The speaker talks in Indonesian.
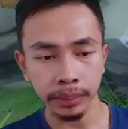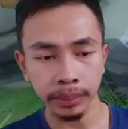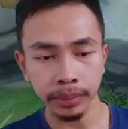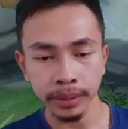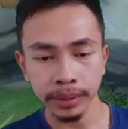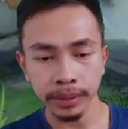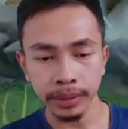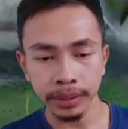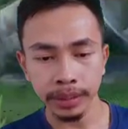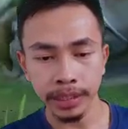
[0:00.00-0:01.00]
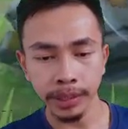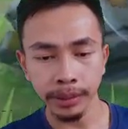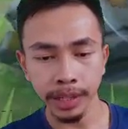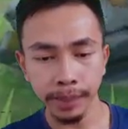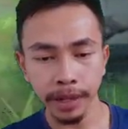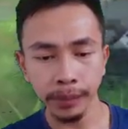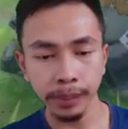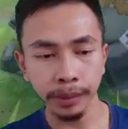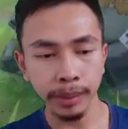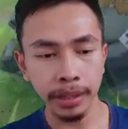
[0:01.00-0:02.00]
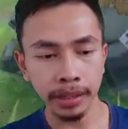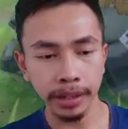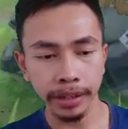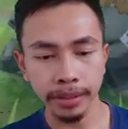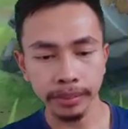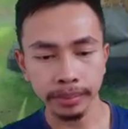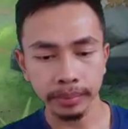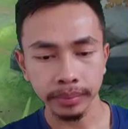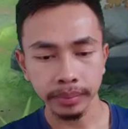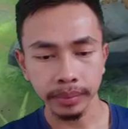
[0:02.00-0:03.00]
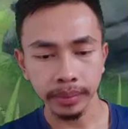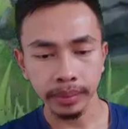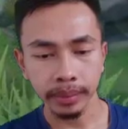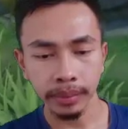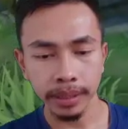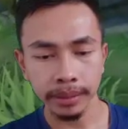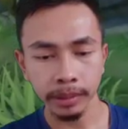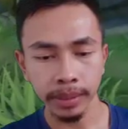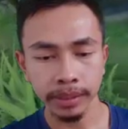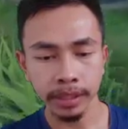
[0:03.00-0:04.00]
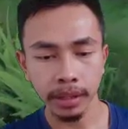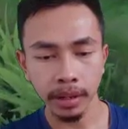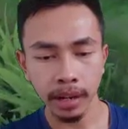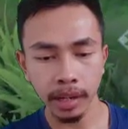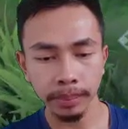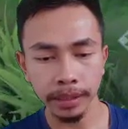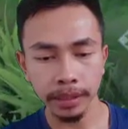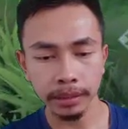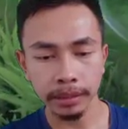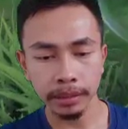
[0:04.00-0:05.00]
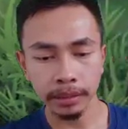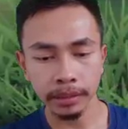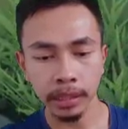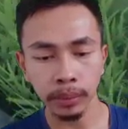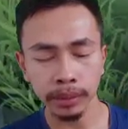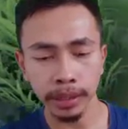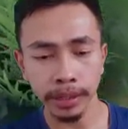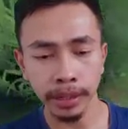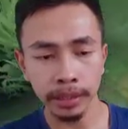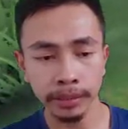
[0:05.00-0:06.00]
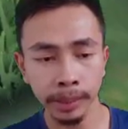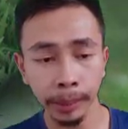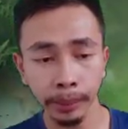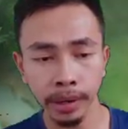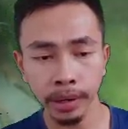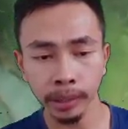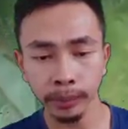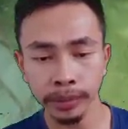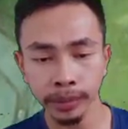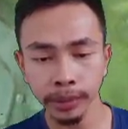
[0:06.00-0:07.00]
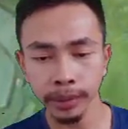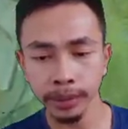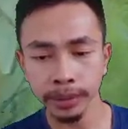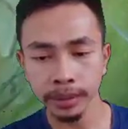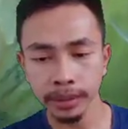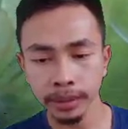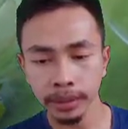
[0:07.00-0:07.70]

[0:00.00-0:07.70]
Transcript: Nah, itu tuh. Hero-nya dia pada ngumpul di belakang ya. Oke, okay, coba di sini kakak kan pingin ke jalur tengah ya. Siapa tahu kakak ketemu hero.